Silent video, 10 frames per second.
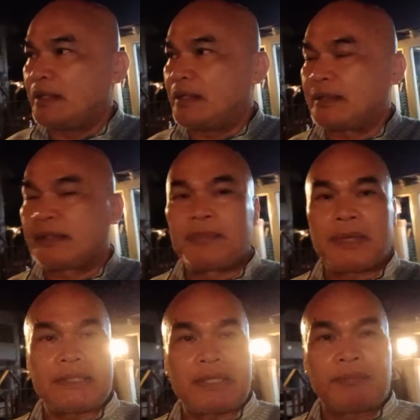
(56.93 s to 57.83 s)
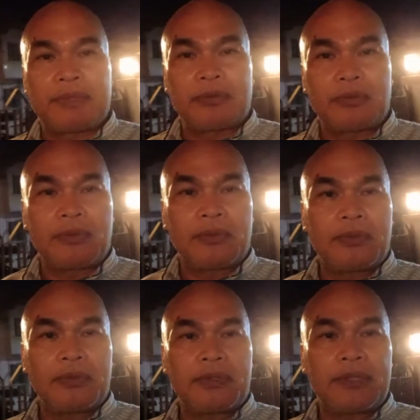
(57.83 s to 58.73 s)
At napakasarap ng tulog
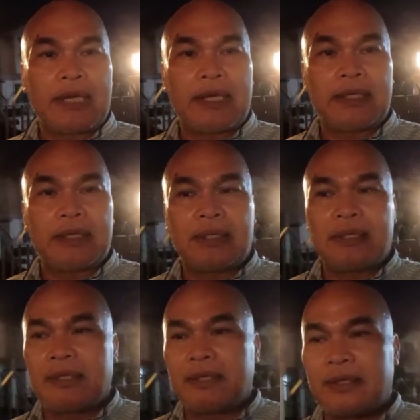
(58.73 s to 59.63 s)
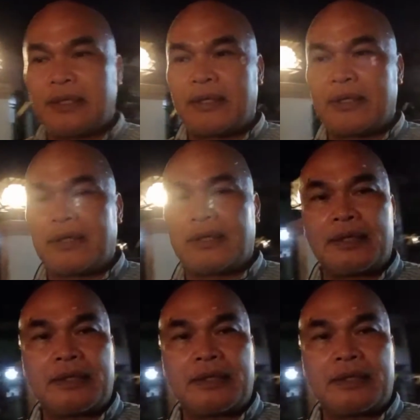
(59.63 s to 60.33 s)
ko dahil uh,